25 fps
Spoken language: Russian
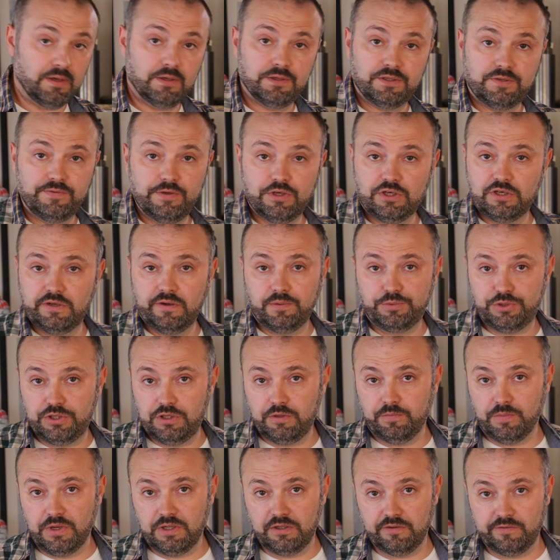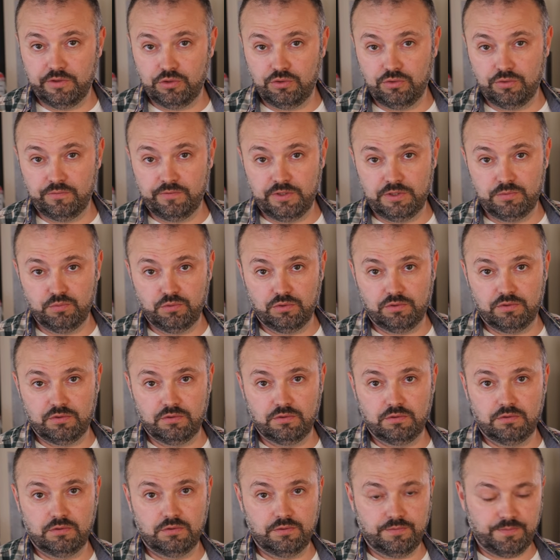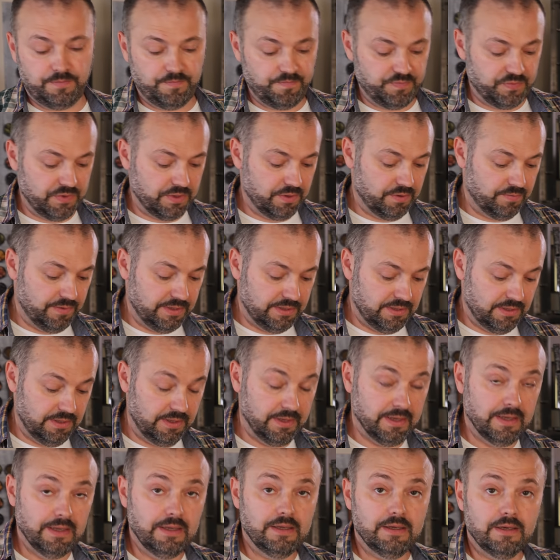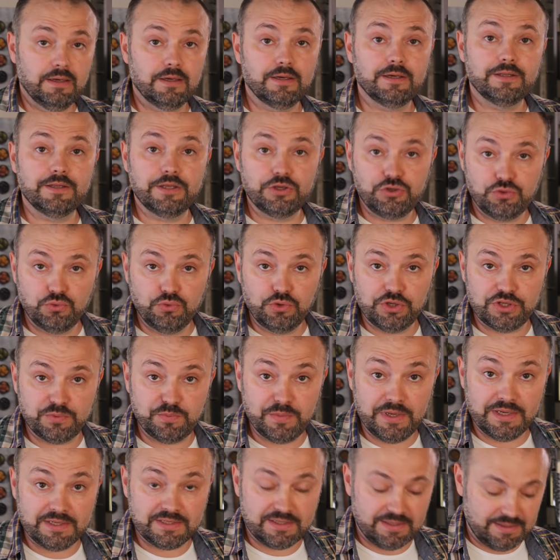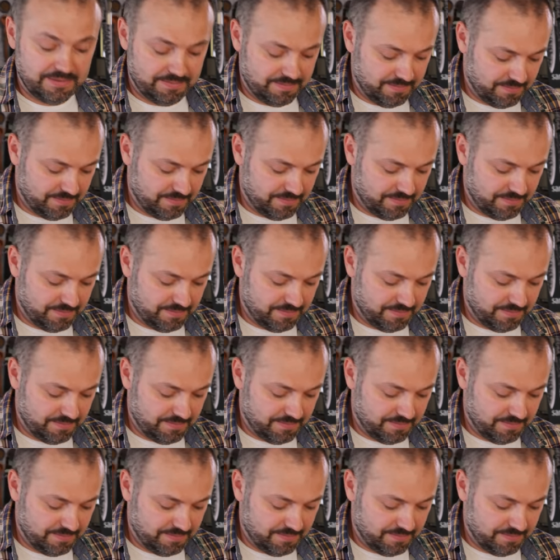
Свежий вообще мало возьмет воды. Начну я с мяса.